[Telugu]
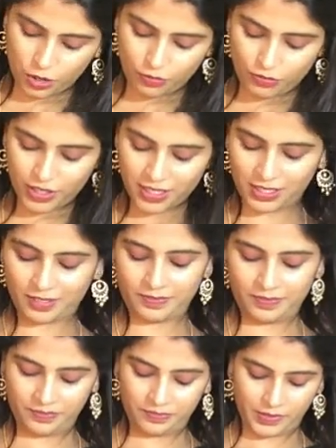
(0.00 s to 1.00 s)
సో ఫస్ట్
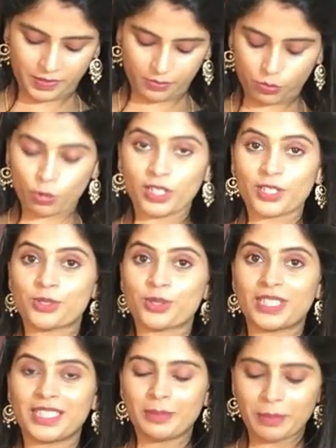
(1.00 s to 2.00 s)
బార్డర్
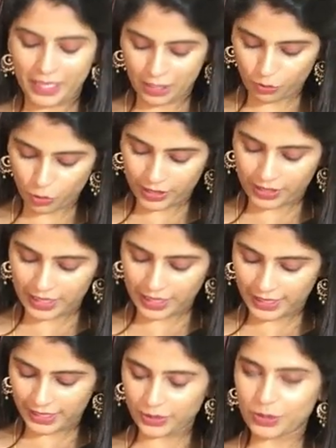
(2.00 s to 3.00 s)
చూడండి పైన బార్డర్ ఎలా
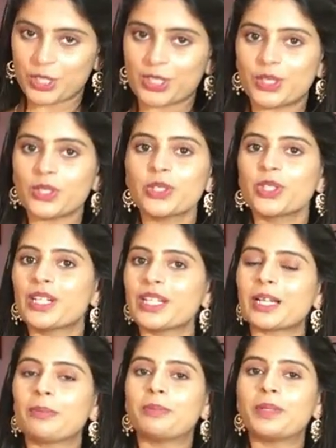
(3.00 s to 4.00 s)
అయితే వచ్చిందో
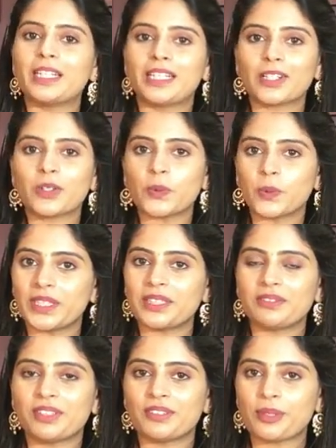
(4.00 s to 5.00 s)
కంప్లీట్గా
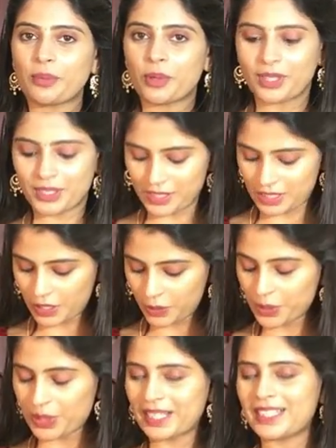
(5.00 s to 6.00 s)
గోల్డెన్ వీవింగ్ బార్డర్ ఇచ్చారు
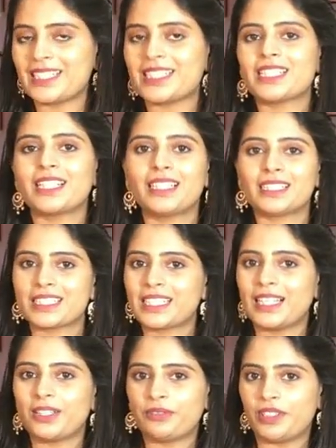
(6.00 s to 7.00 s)
ట్రెడిషనల్
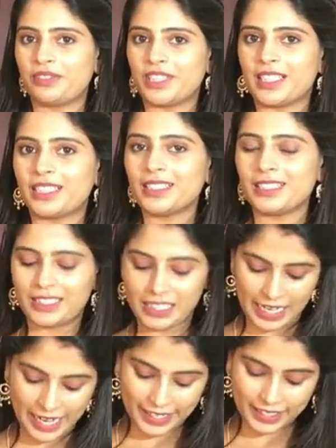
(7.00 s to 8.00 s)
స్టైల్ వీవింగ్
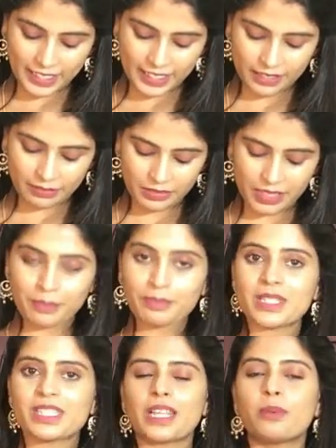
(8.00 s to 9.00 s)
అండ్
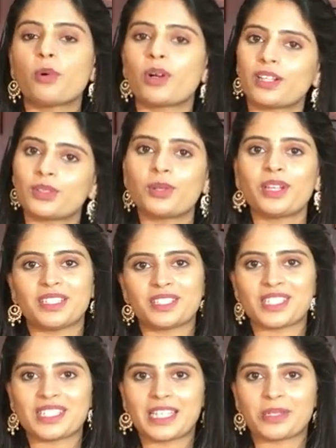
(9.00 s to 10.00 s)
టెంపుల్ స్టైల్ బార్డర్తో ఎండ్
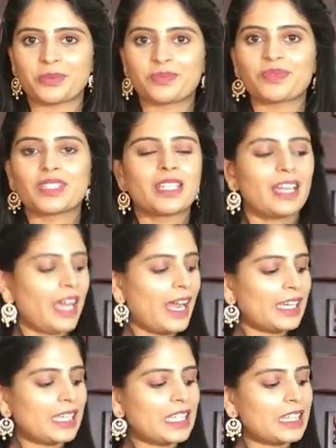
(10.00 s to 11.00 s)
చేశారు
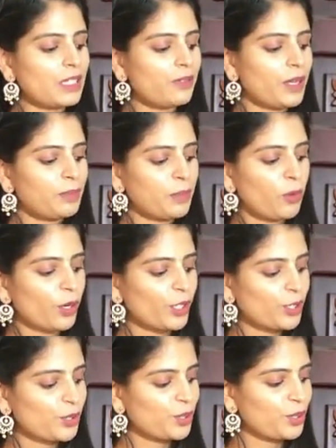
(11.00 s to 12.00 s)
అండ్ కింది వైపు
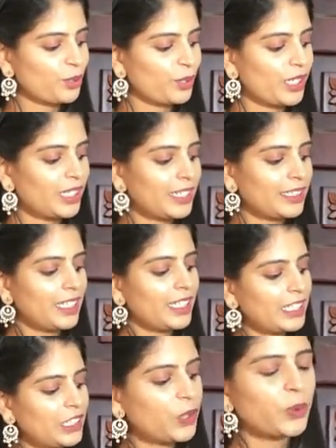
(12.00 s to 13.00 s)
బార్డర్ చూసుకున్నట్లయితే
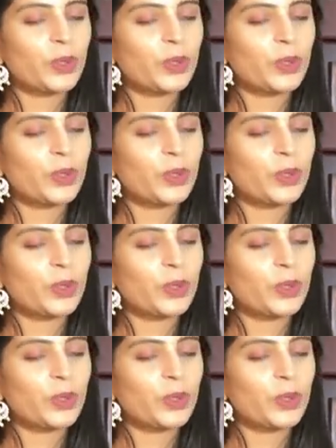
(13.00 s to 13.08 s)
ఇది